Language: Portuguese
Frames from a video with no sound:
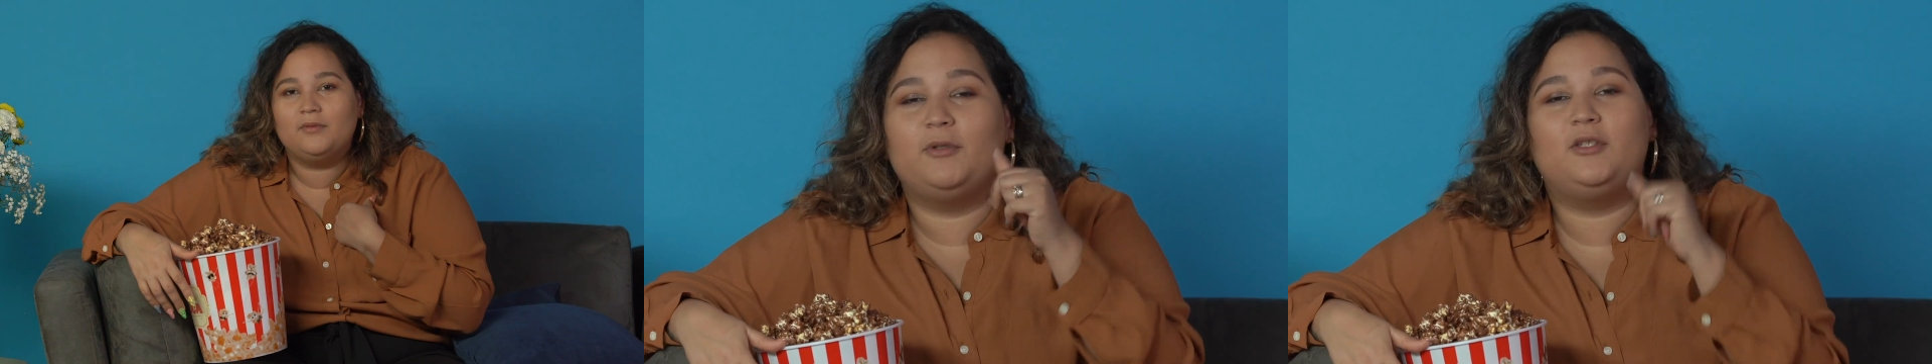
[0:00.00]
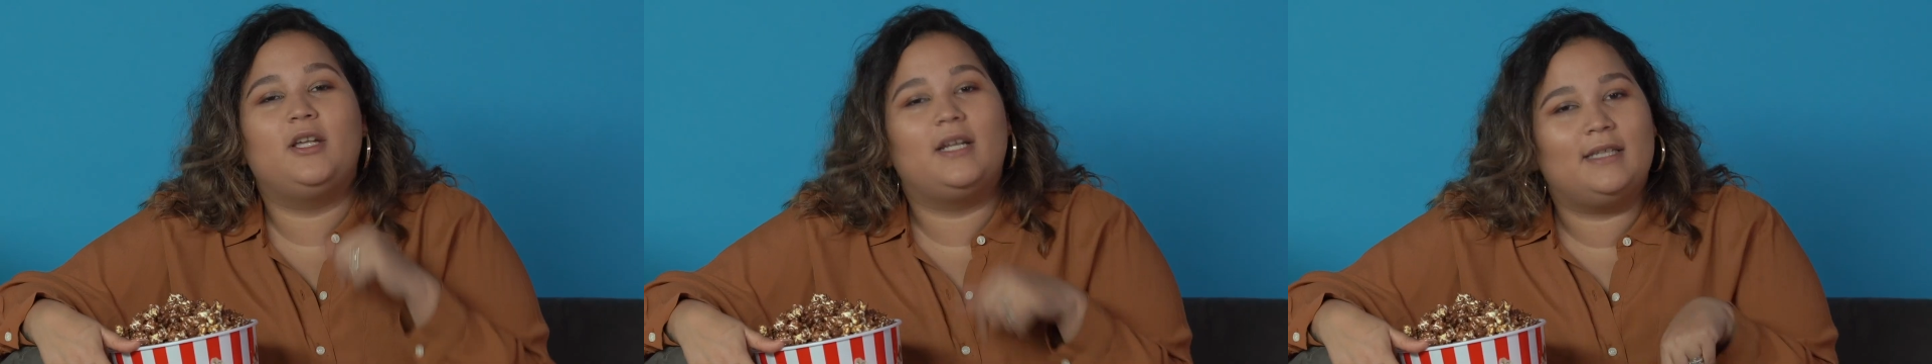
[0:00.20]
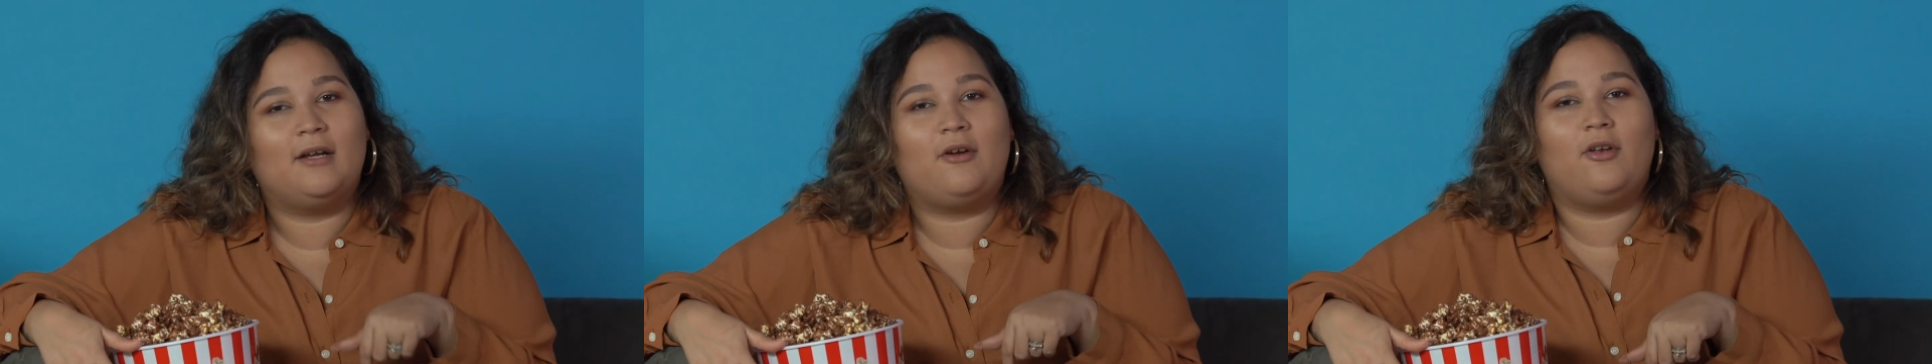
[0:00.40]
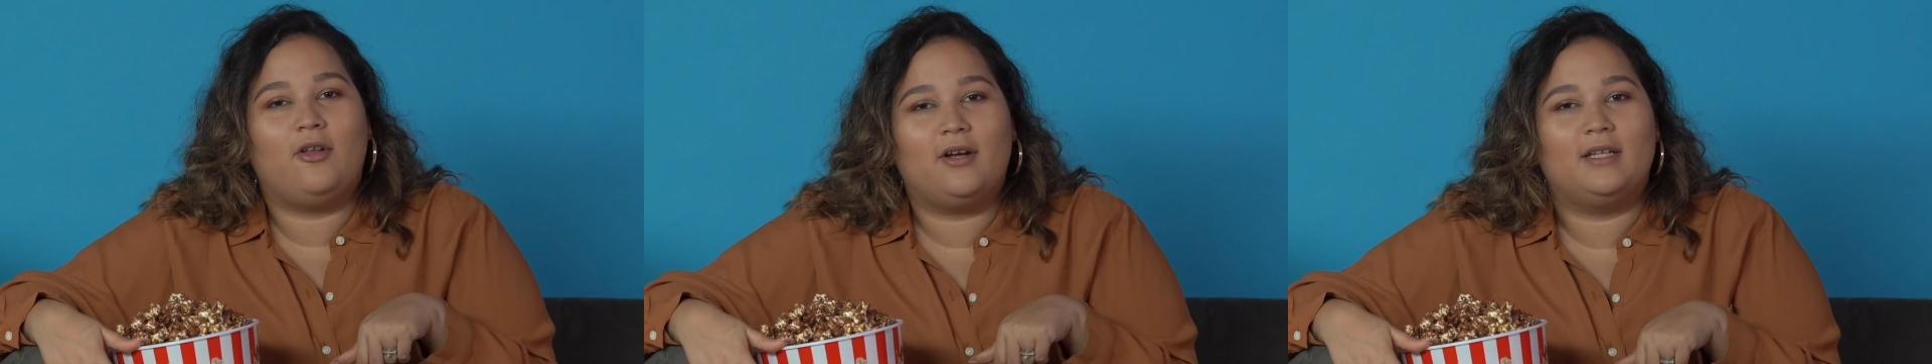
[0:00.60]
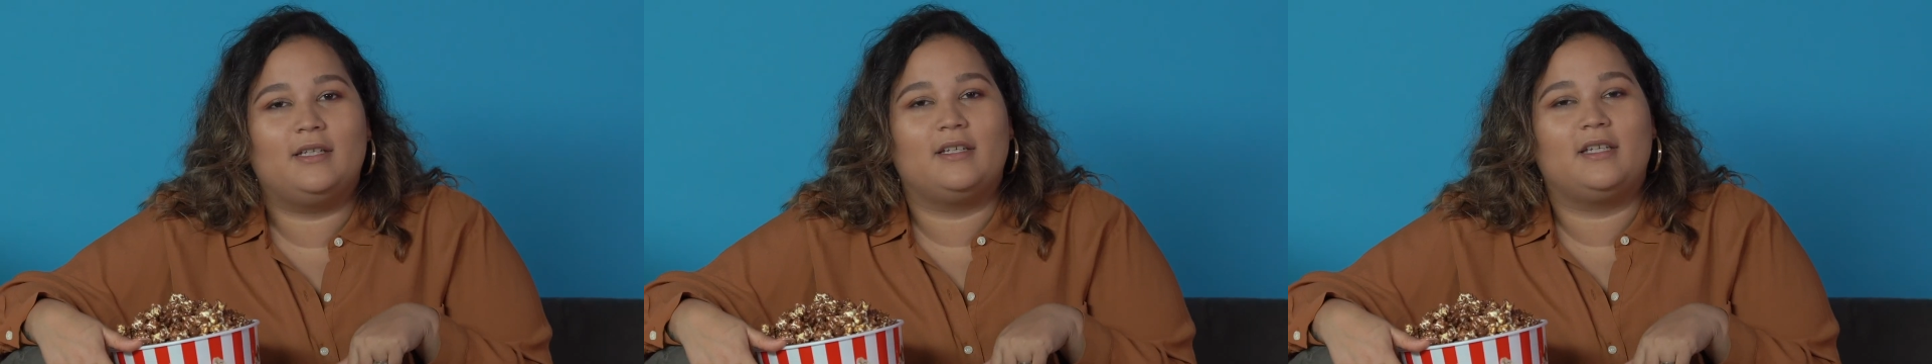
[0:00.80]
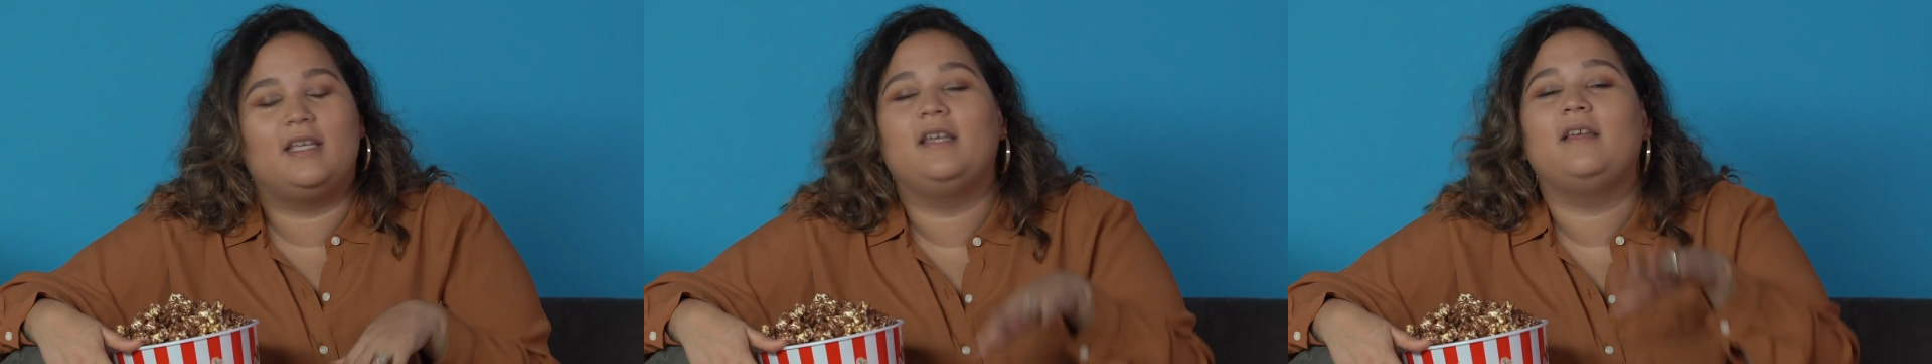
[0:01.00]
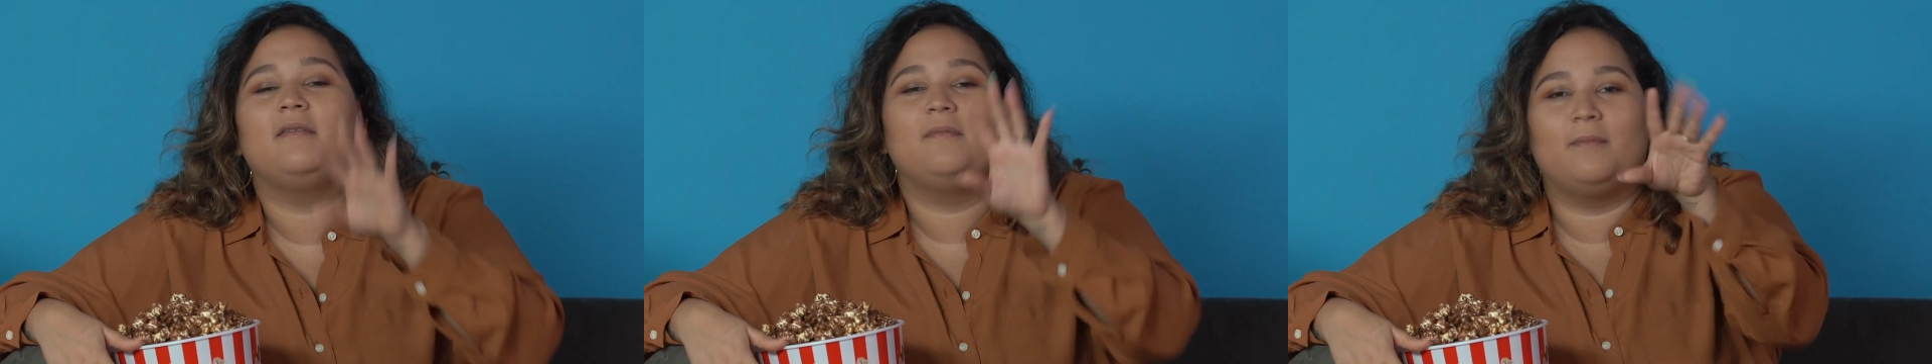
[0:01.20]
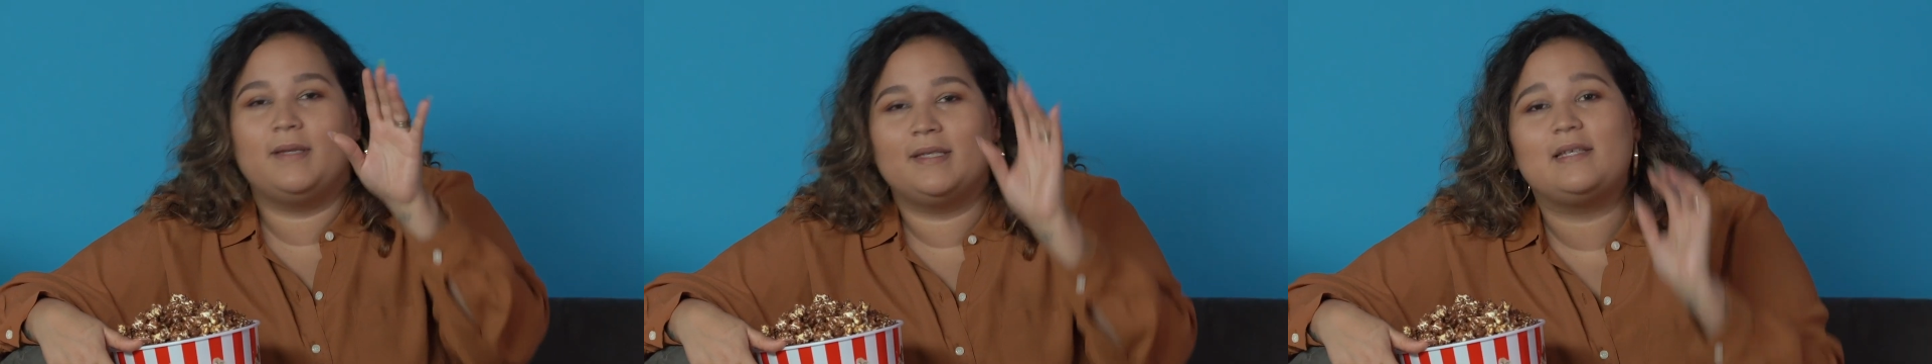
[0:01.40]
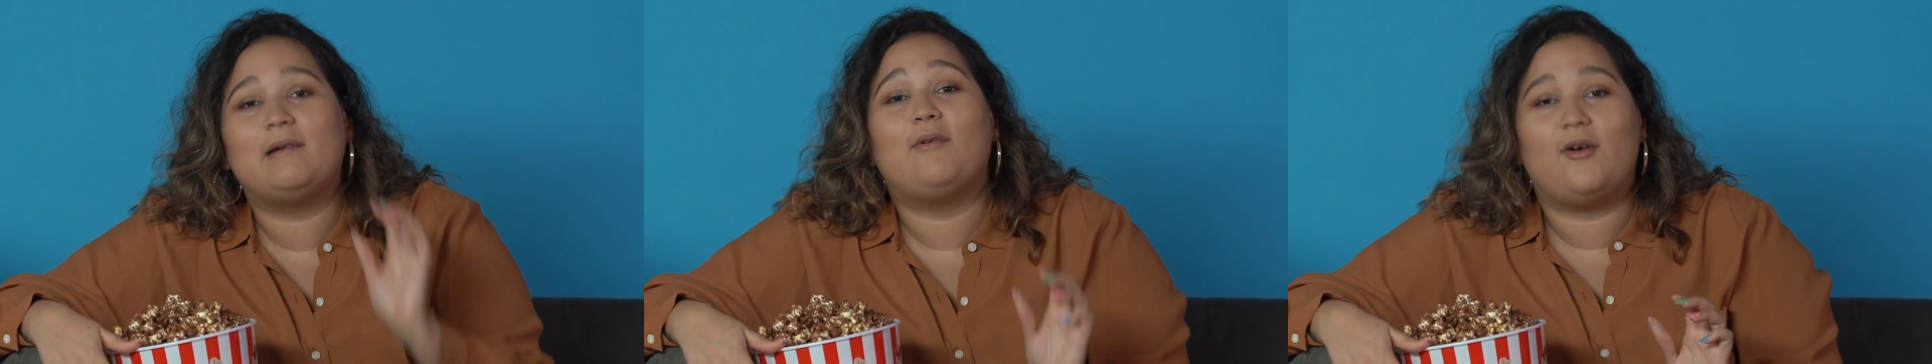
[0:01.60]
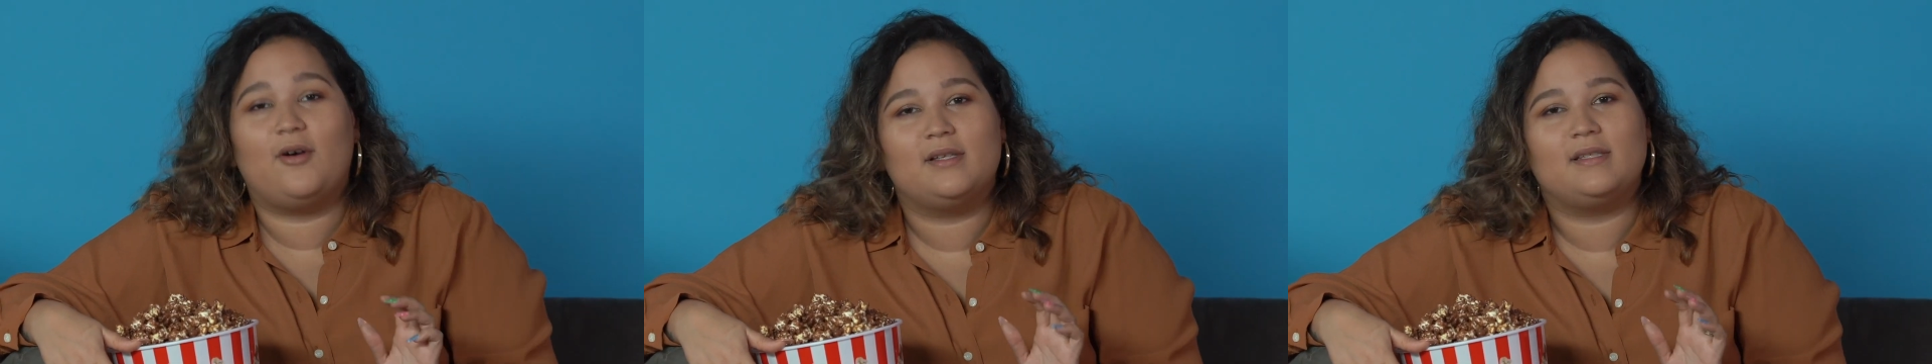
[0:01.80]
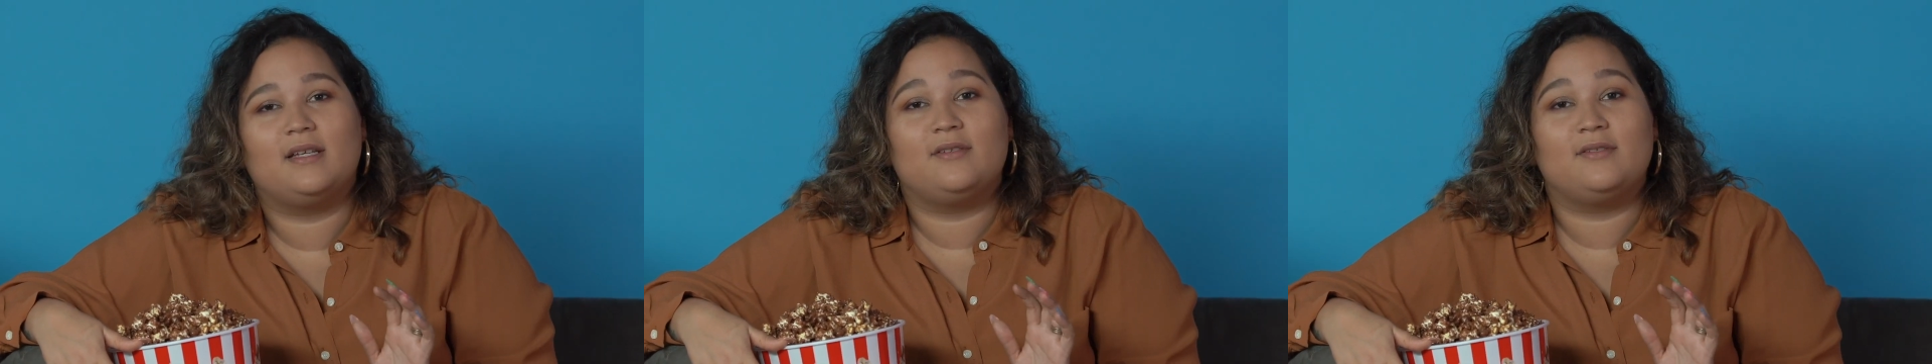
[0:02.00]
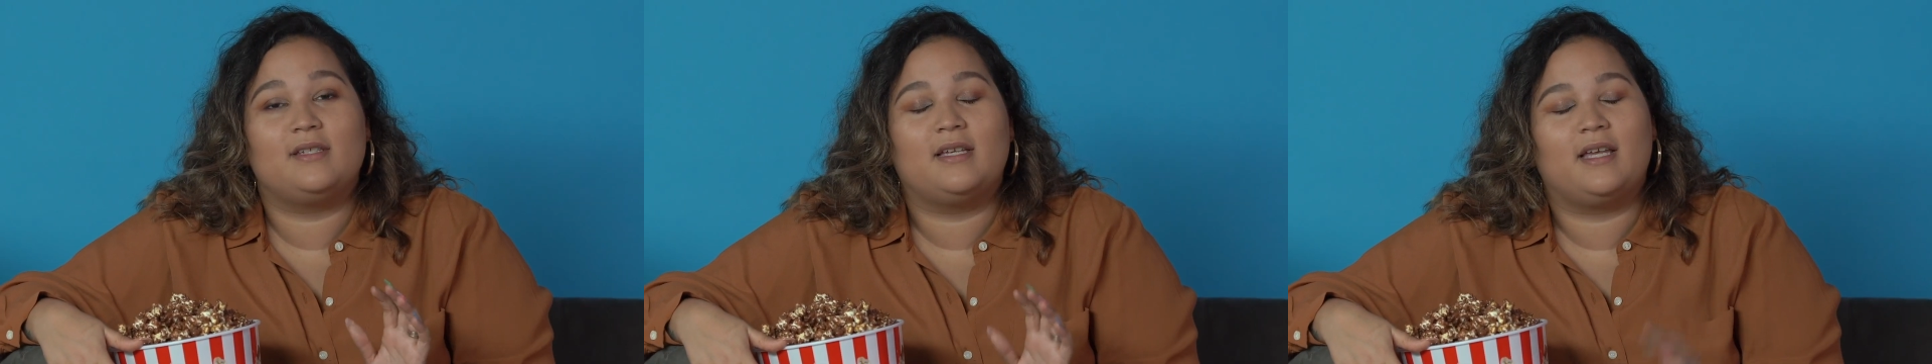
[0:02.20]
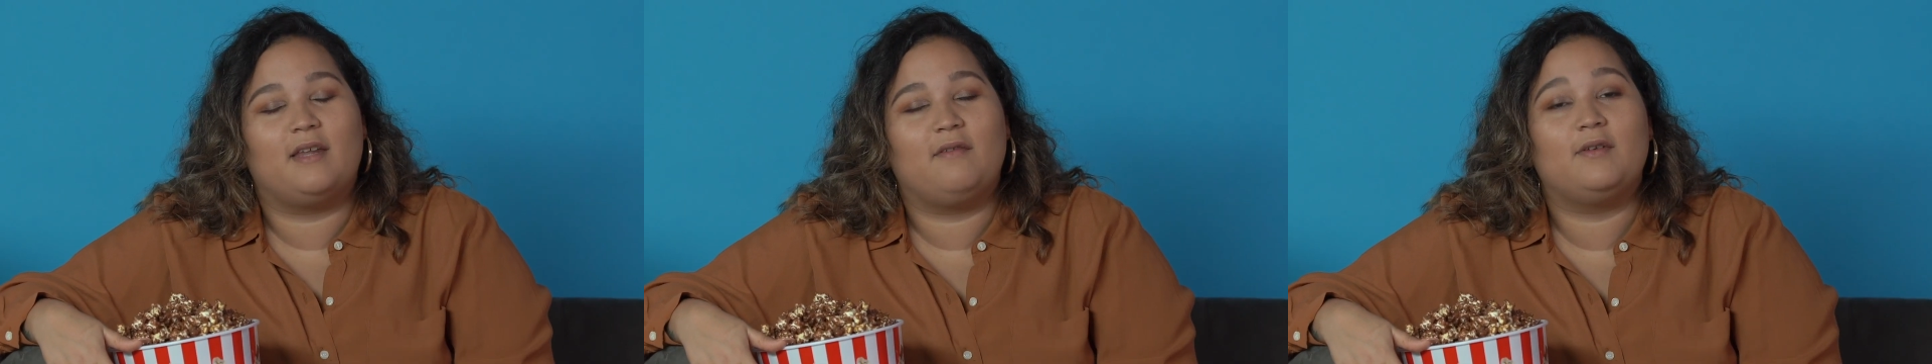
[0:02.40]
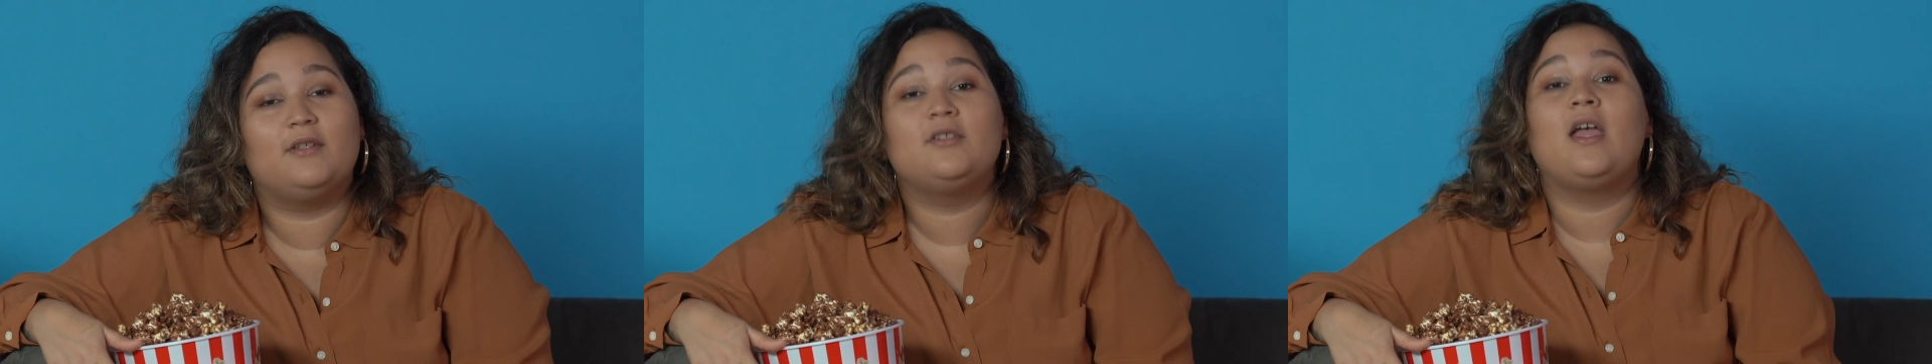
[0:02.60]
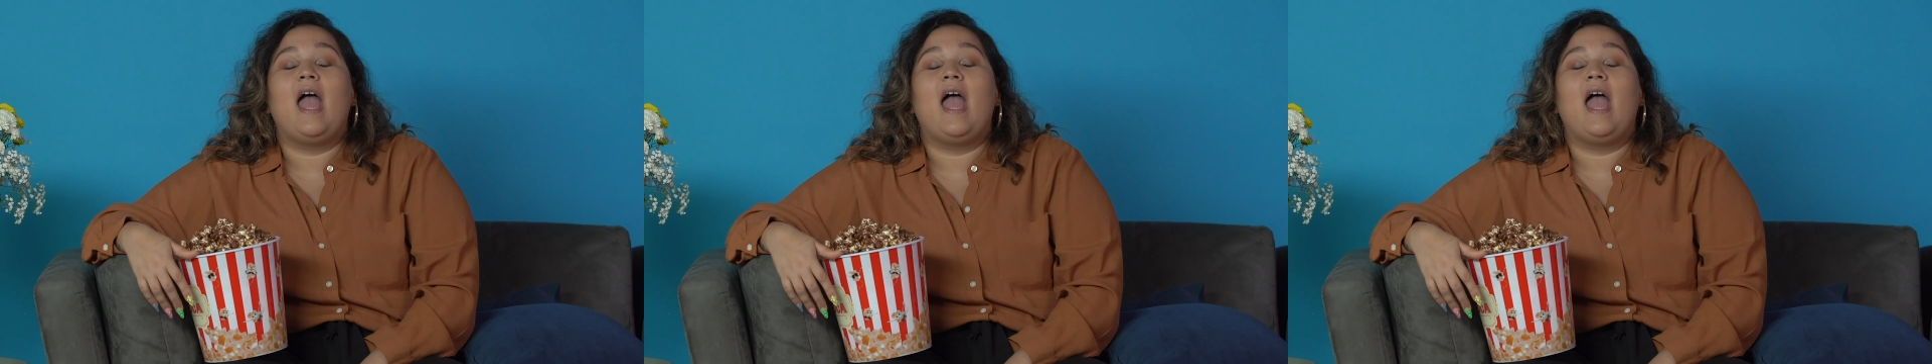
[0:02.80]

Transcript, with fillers: Poderia ter colocado aqui, menção a Rosa Anos Incríveis.